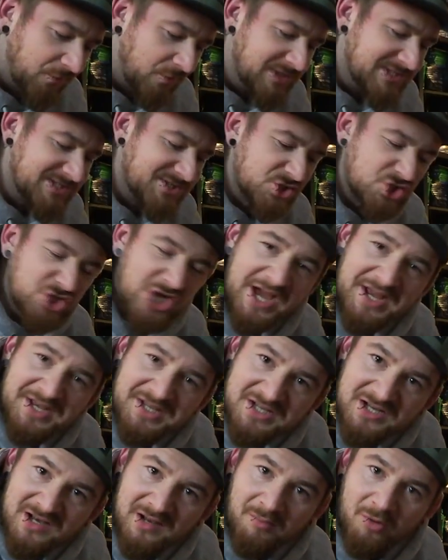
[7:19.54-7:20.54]
von diesen
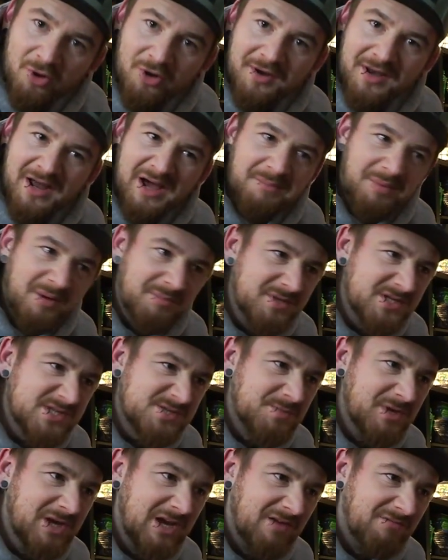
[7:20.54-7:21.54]
Shiny-Klamotten. Ja, bei mir
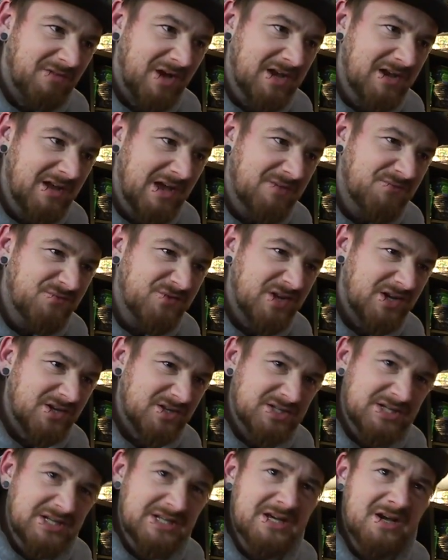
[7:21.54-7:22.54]
ist mittlerweile entweder
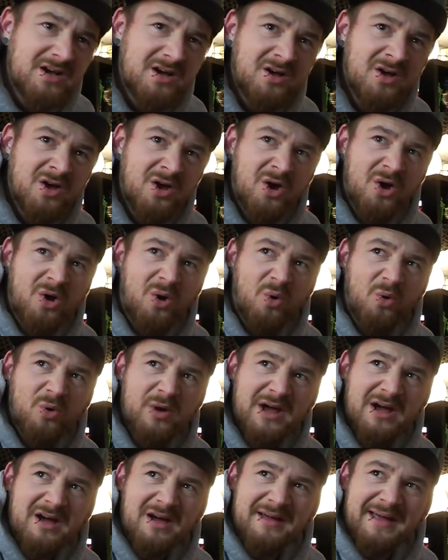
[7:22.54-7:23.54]
Clear
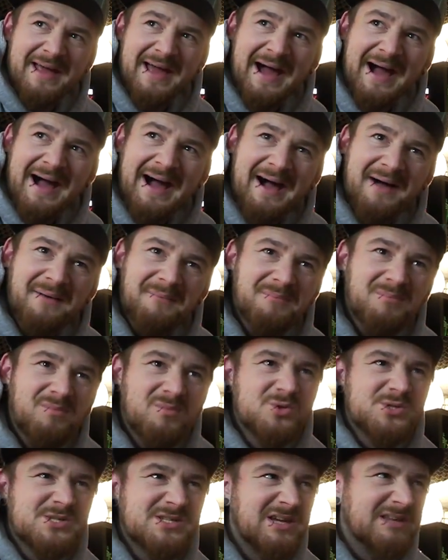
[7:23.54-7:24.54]
oder ja,
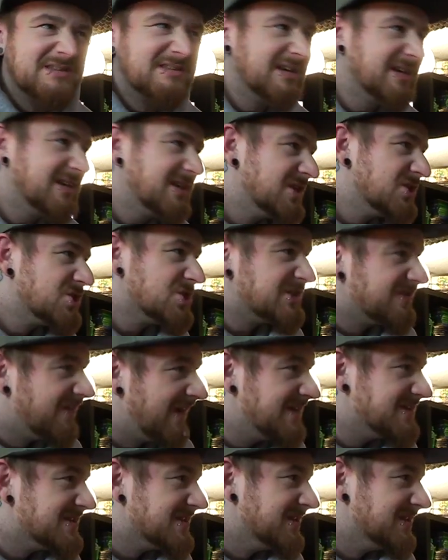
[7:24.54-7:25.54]
mustertechnisch, ich
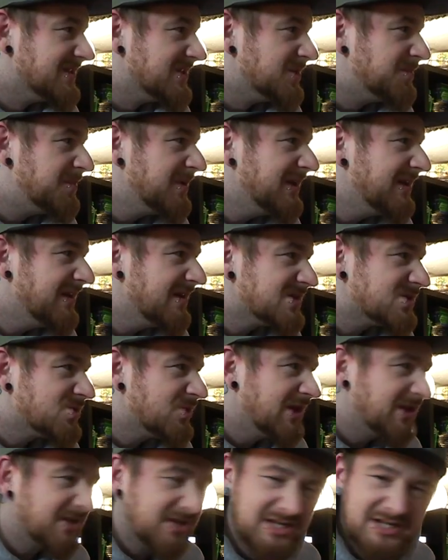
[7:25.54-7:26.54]
weiß es nicht. Ich bin eher so
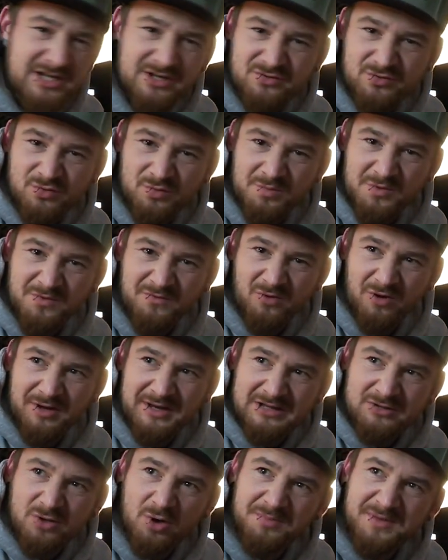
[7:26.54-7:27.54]
der Clear-Typ
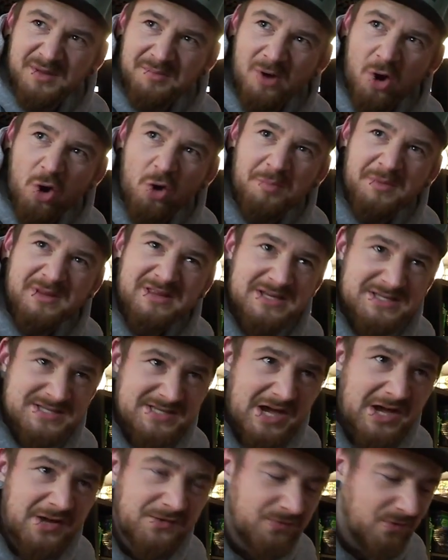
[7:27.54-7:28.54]
geworden. Das kommt aber auch mit der
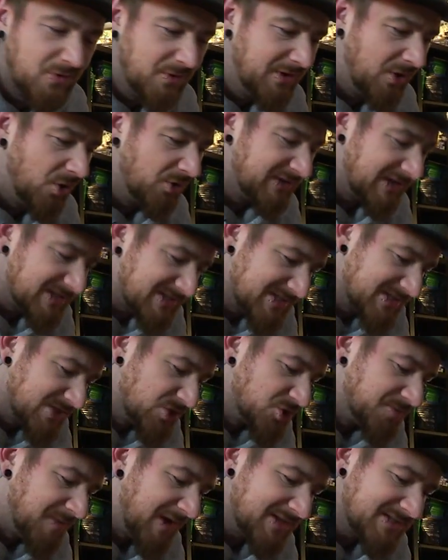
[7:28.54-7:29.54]
Zeit, Freunde. Auch das ist
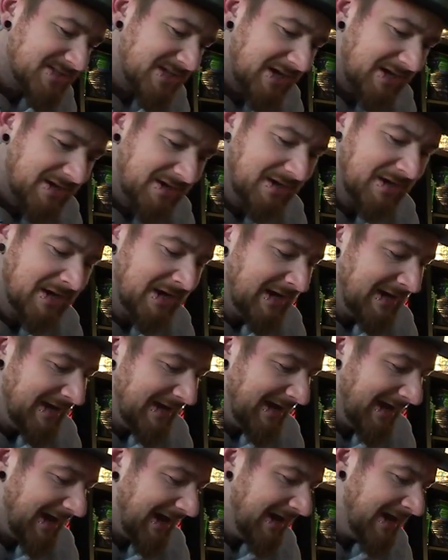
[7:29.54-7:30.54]
Geschmackssache.
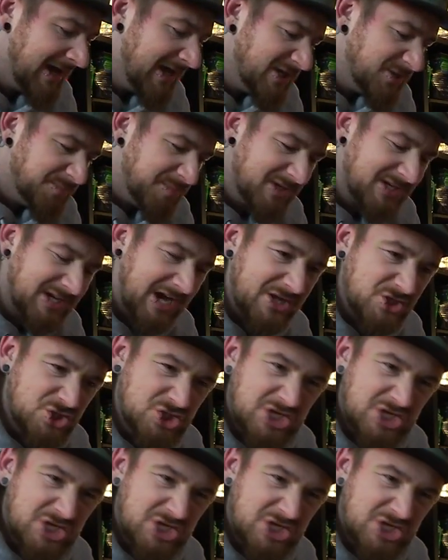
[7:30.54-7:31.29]
Ja, ich bin kein